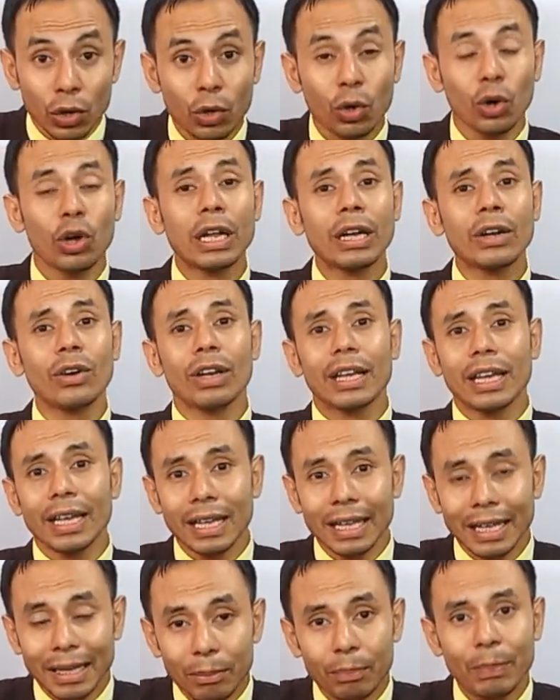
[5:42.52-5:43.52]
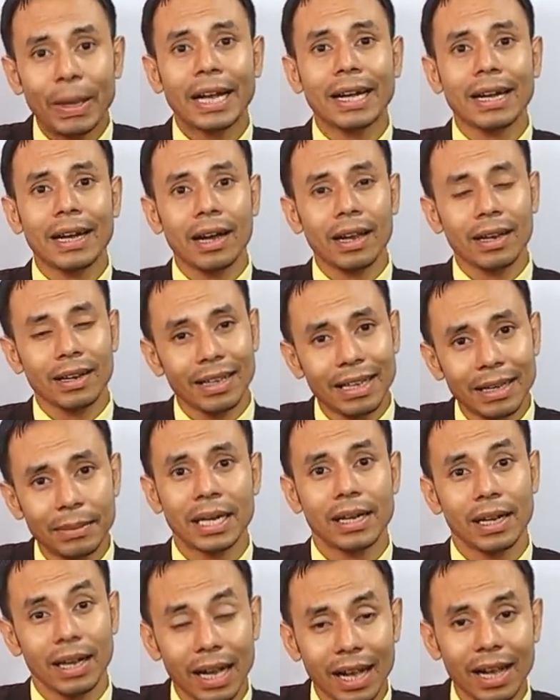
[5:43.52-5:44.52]
গড়ে গড়ে বেকার
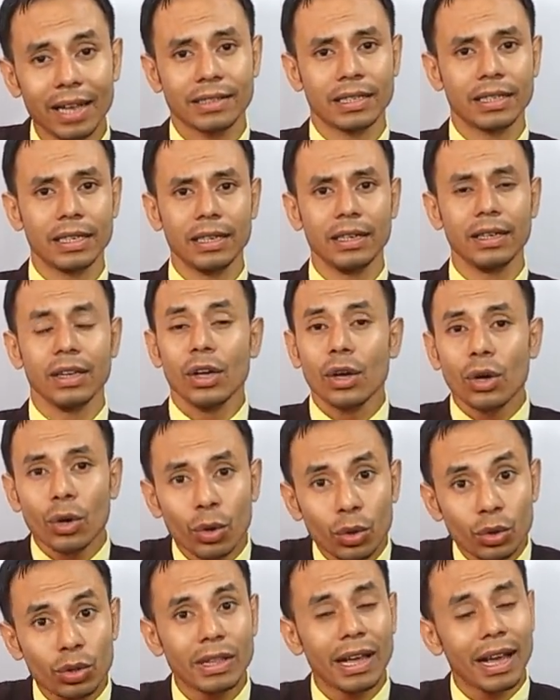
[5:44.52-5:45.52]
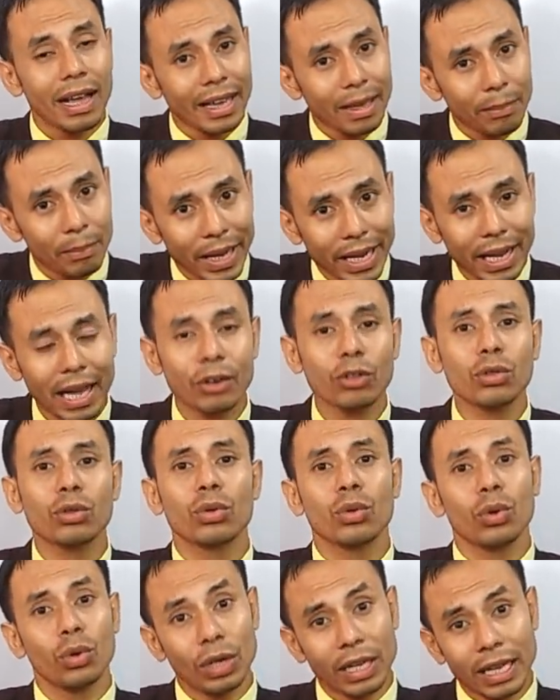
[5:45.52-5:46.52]
এবাকা আসি হুদ্দা এ
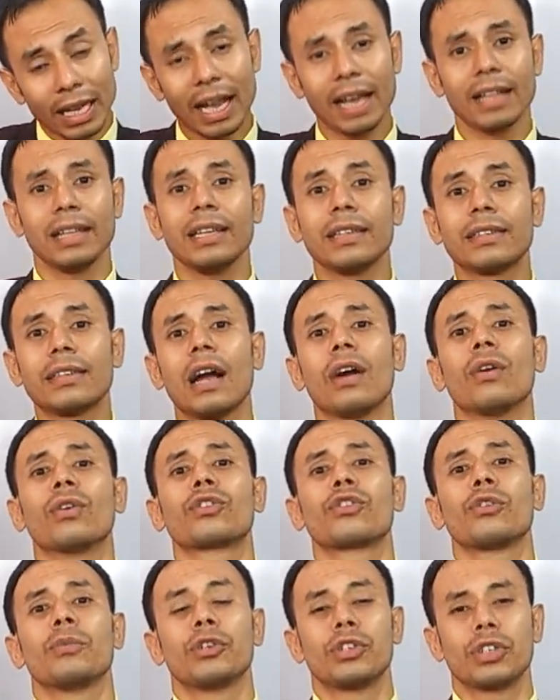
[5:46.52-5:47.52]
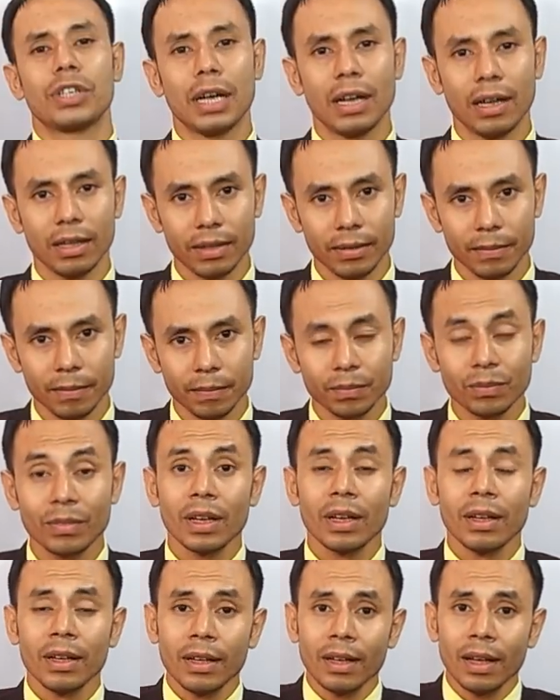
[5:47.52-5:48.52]
বেকারত্ব এ হানেই ডাঙর সমস্যা হান
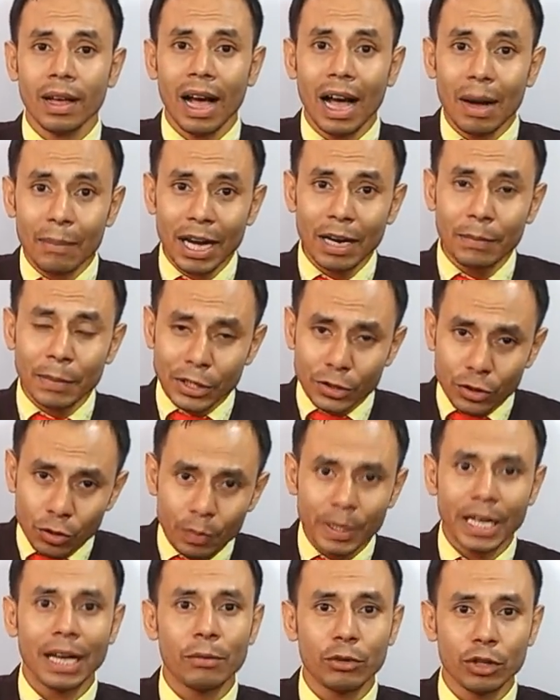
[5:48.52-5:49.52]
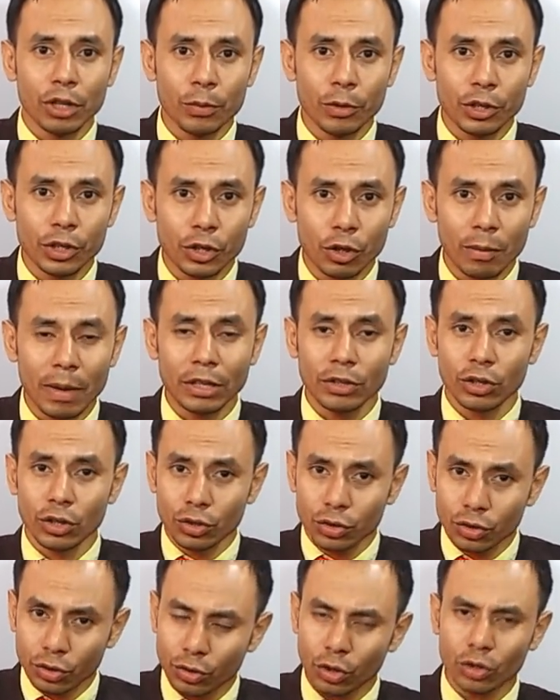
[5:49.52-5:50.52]
আমার বিষ্ণুপ্রিয়া মণিপুরী সমাজের
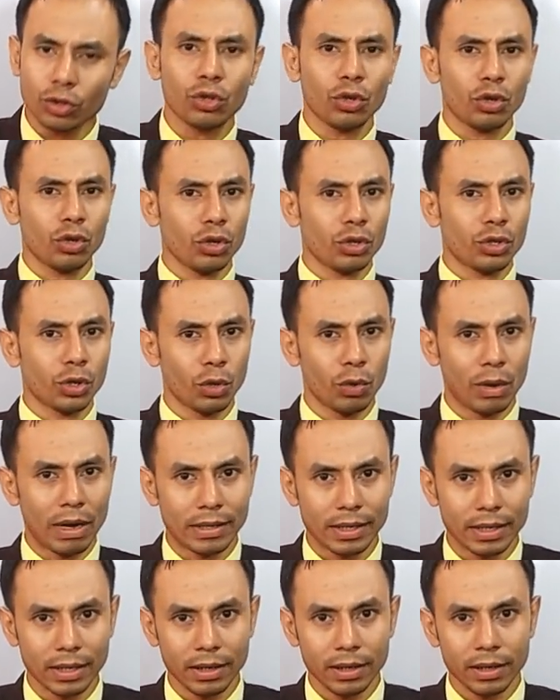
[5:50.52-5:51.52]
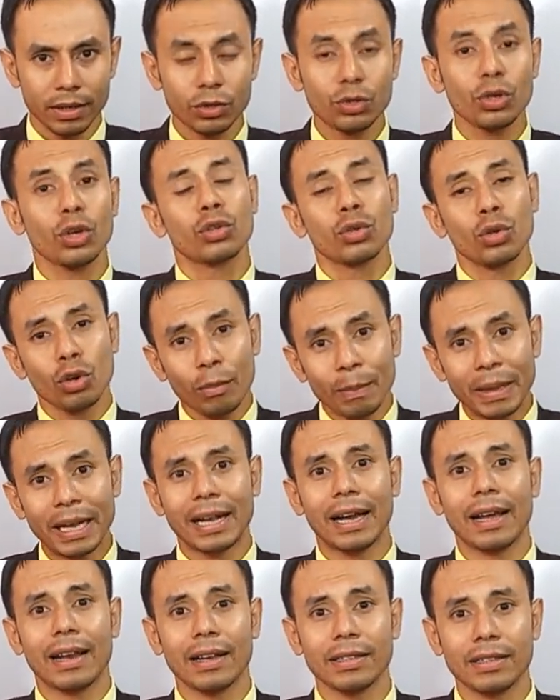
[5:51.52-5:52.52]
যতগো সৌ আছি যতগো
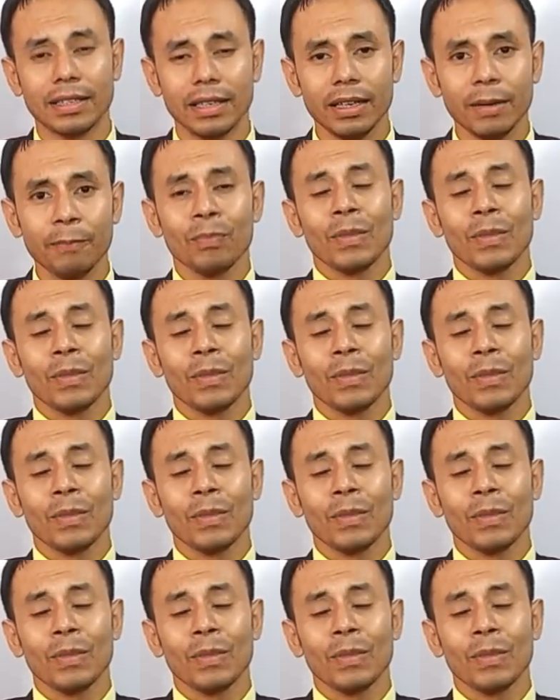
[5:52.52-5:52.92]
বেকার আছি